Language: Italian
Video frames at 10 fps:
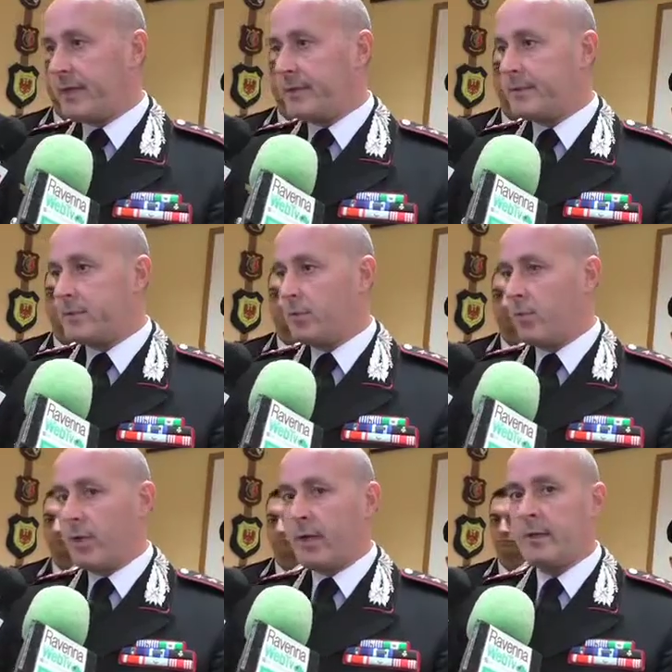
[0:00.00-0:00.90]

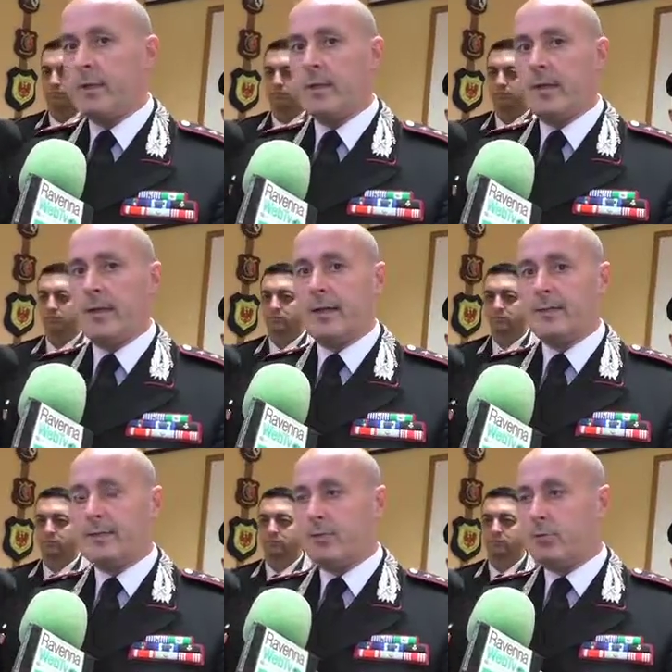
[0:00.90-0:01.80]
antidroga
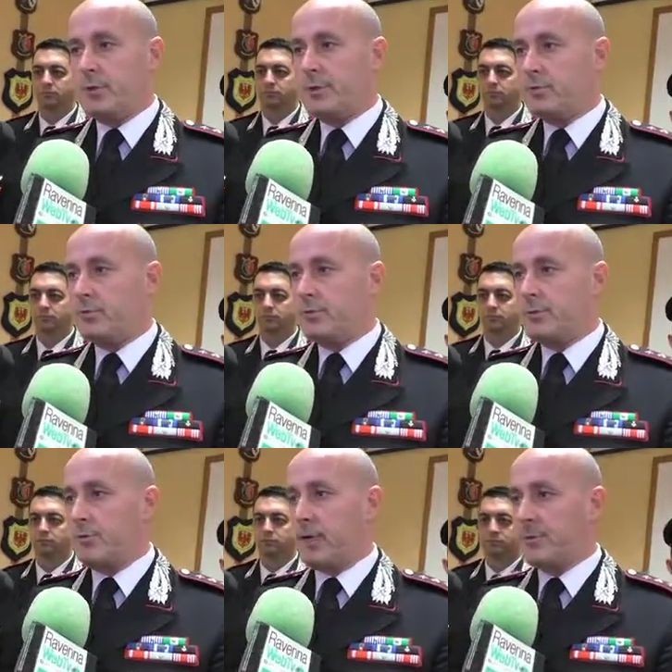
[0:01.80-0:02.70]
all'esterno degli istituti
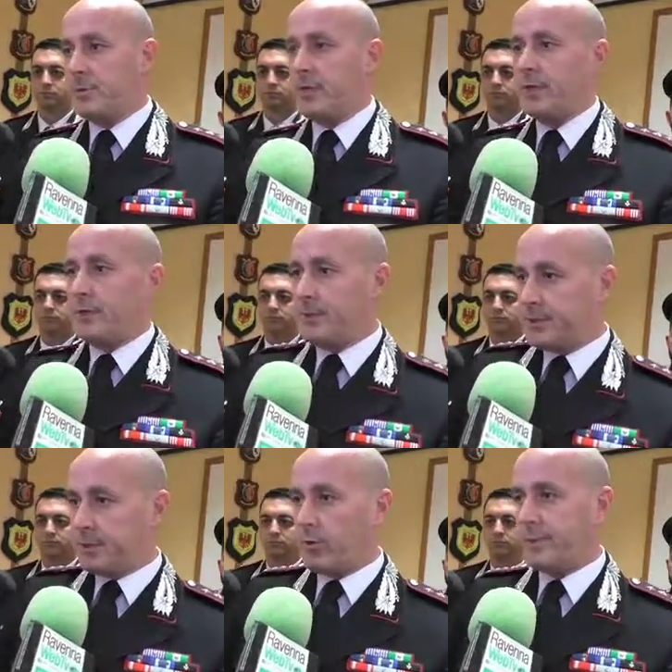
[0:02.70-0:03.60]
scolastici
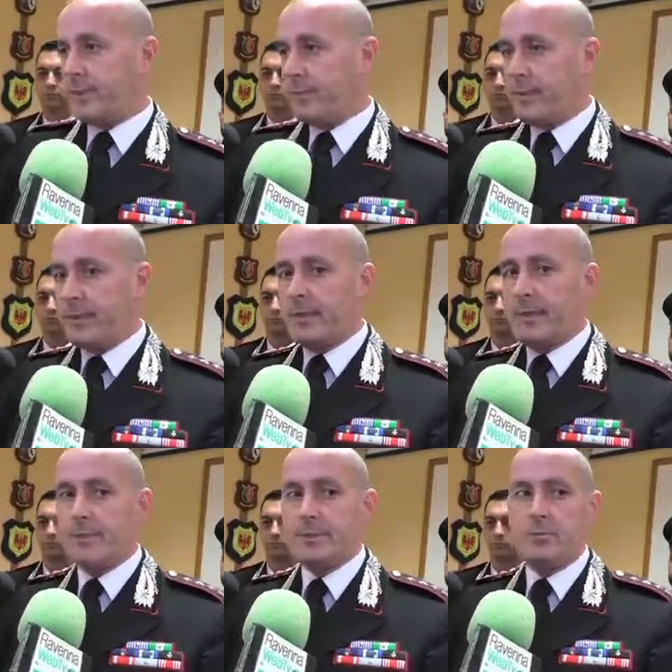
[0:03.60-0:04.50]
all'inizio o al termine delle
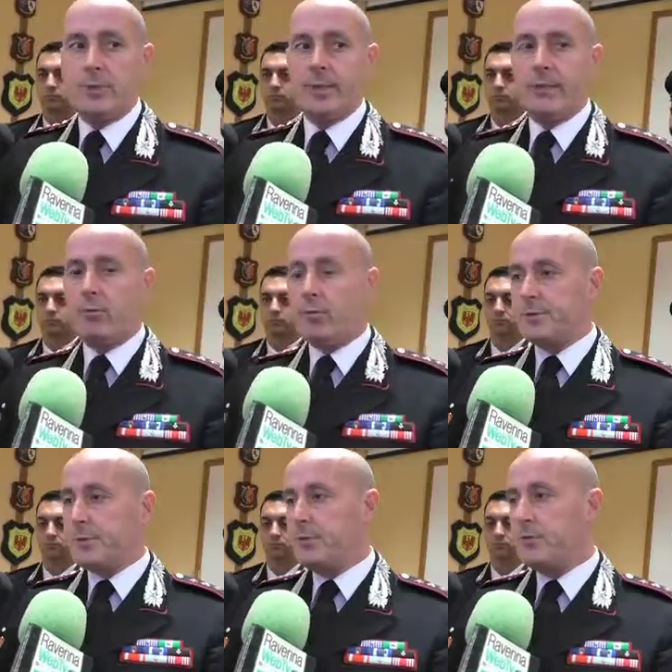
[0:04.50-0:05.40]
lezioni anche con
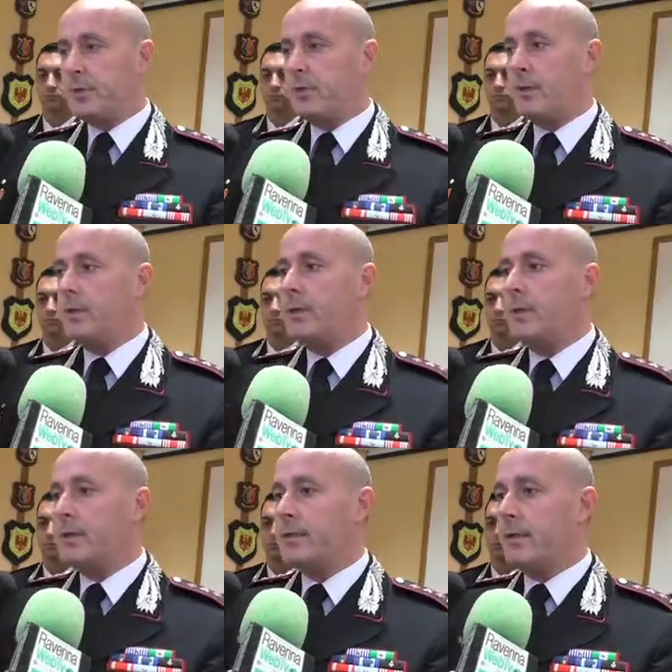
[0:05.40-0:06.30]
l'ausilio
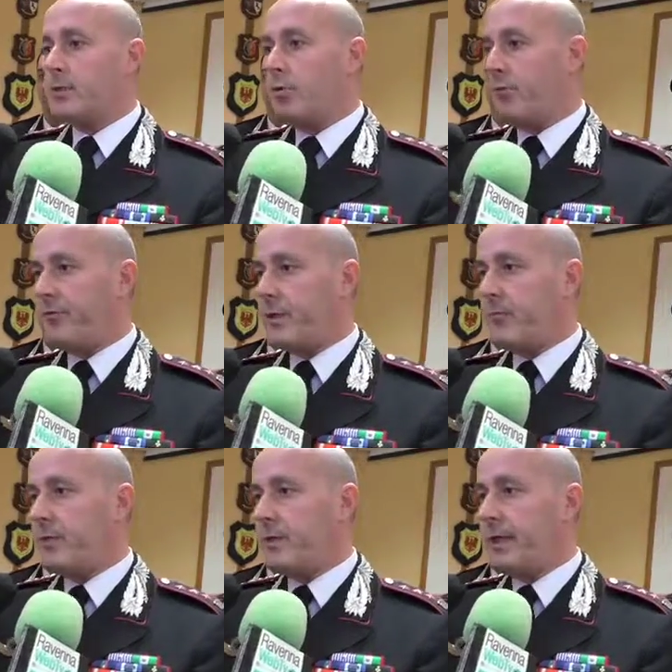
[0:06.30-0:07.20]
dei cinofili,
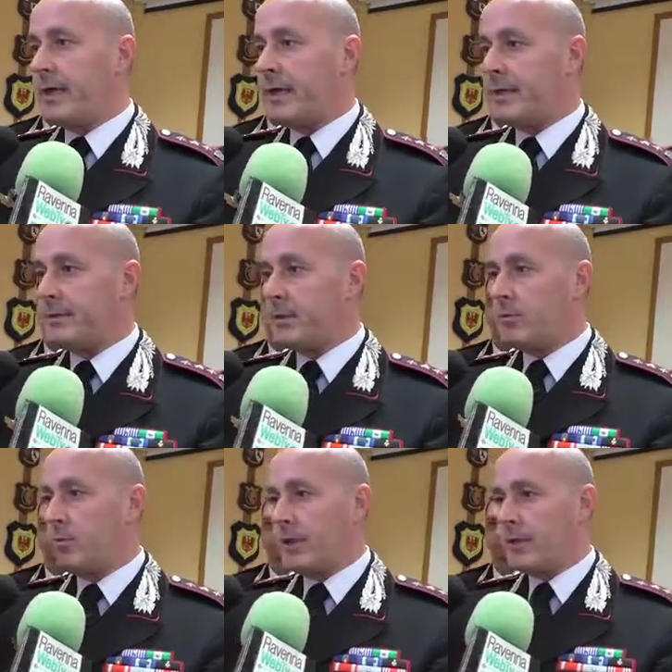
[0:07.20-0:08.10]
quindi dei cani
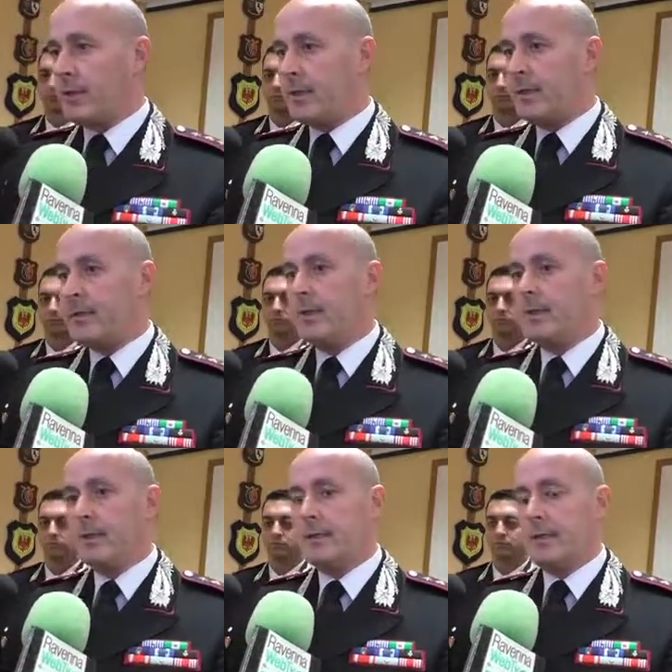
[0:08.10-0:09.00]
antidroga del
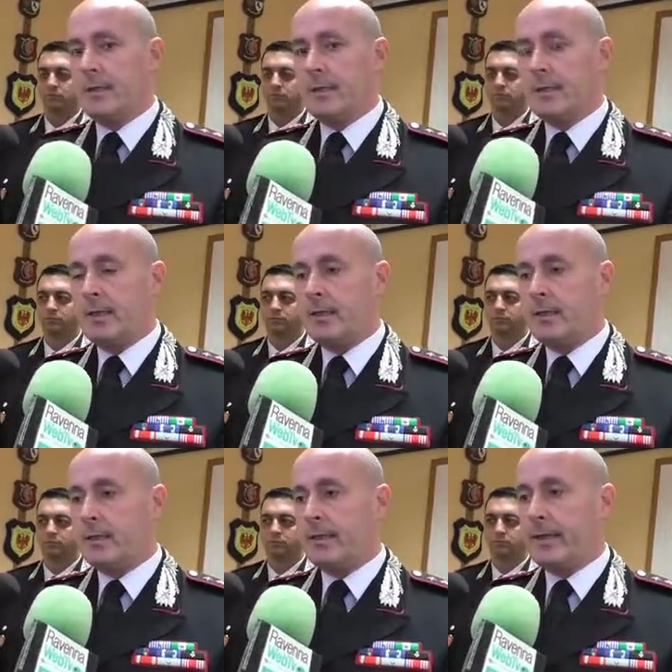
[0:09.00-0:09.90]
dei,
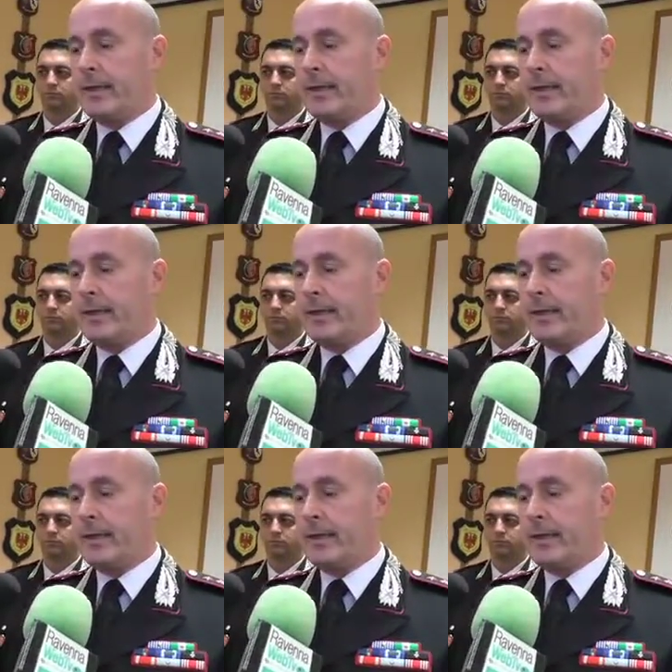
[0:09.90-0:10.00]
del, dei